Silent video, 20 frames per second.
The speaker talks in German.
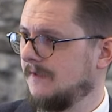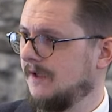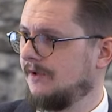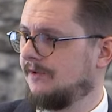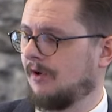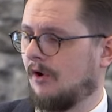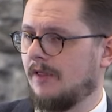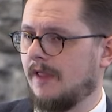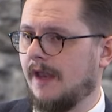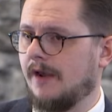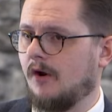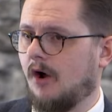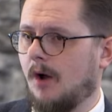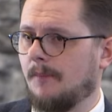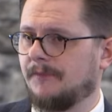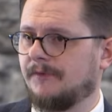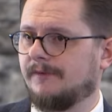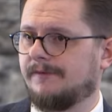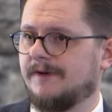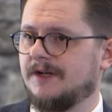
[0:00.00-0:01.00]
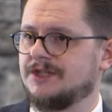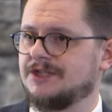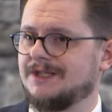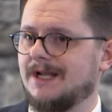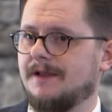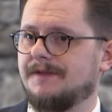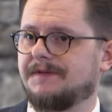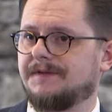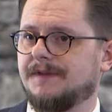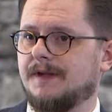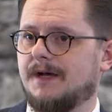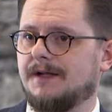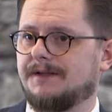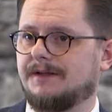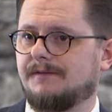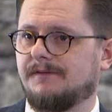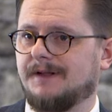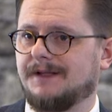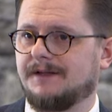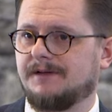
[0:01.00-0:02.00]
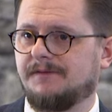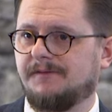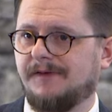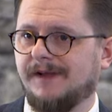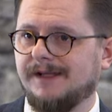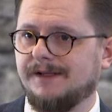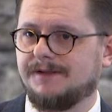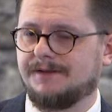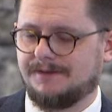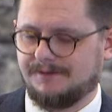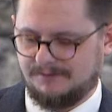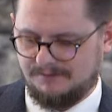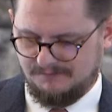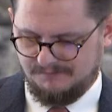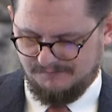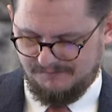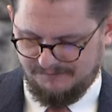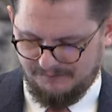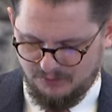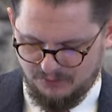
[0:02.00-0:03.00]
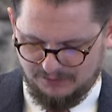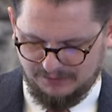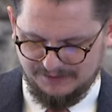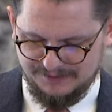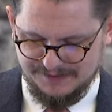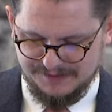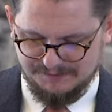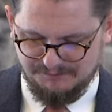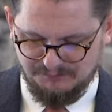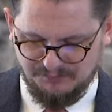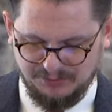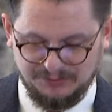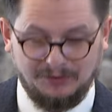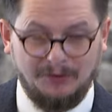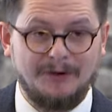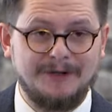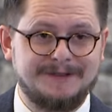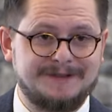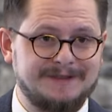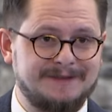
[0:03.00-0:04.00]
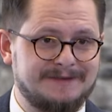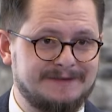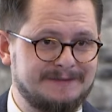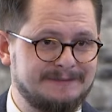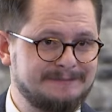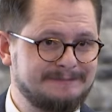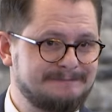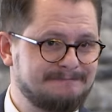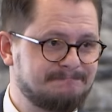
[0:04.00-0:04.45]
sondern ob du verstanden hast, was Pfingsten wirklich bedeutet.